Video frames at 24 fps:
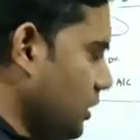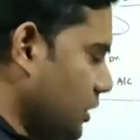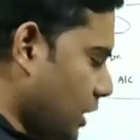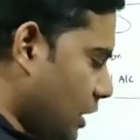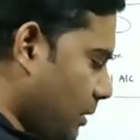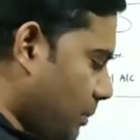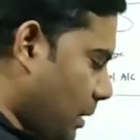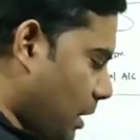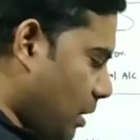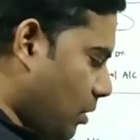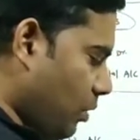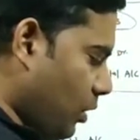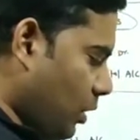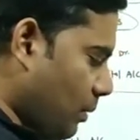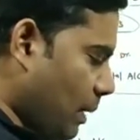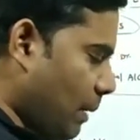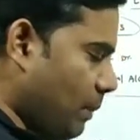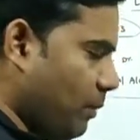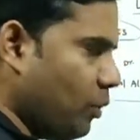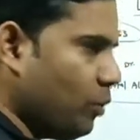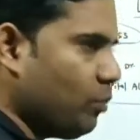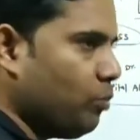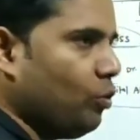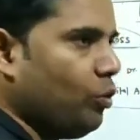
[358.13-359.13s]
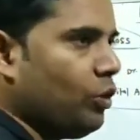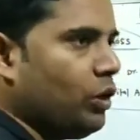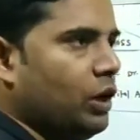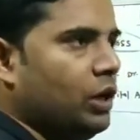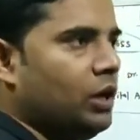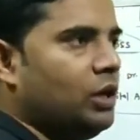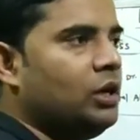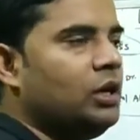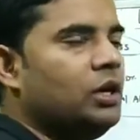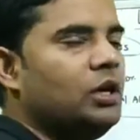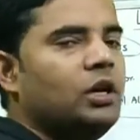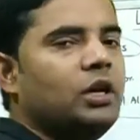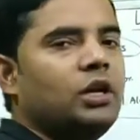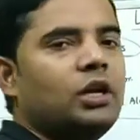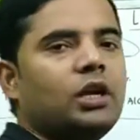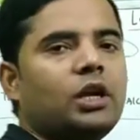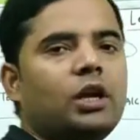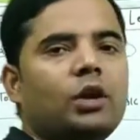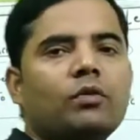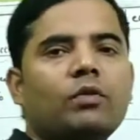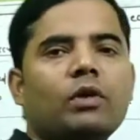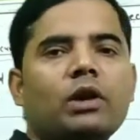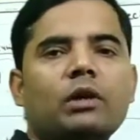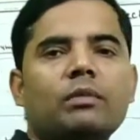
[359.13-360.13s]
रिजर्व अकाउंट अब आप लोग बोलोगे
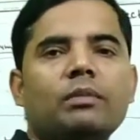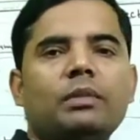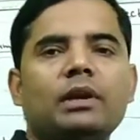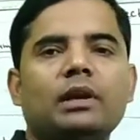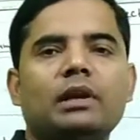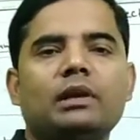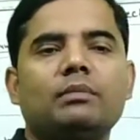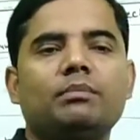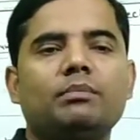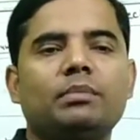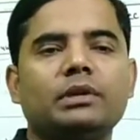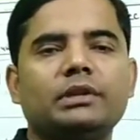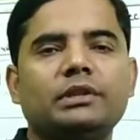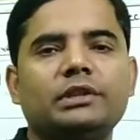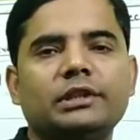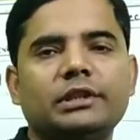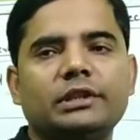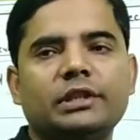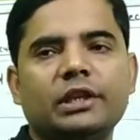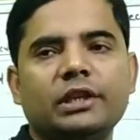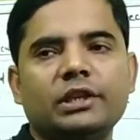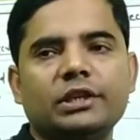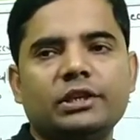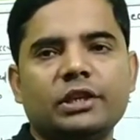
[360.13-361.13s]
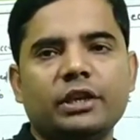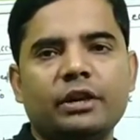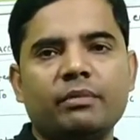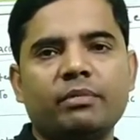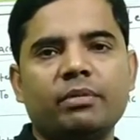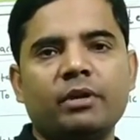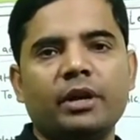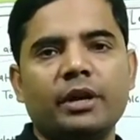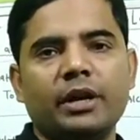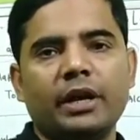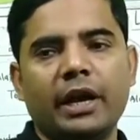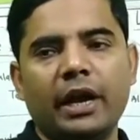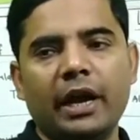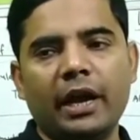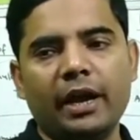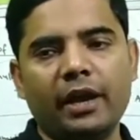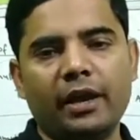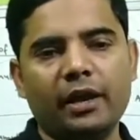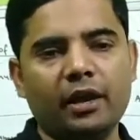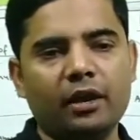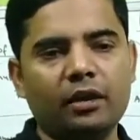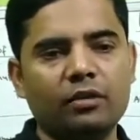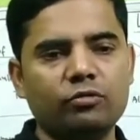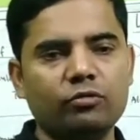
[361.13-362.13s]
कि वर्कमैन कंपनसेशन रिजर्व है
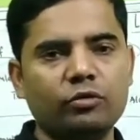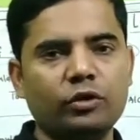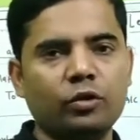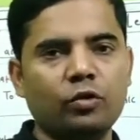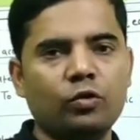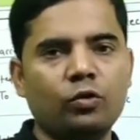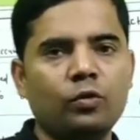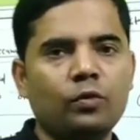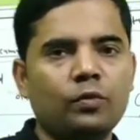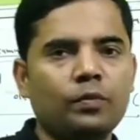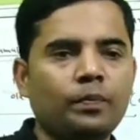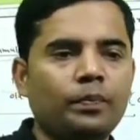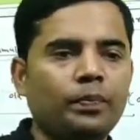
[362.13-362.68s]
क्या तो देखो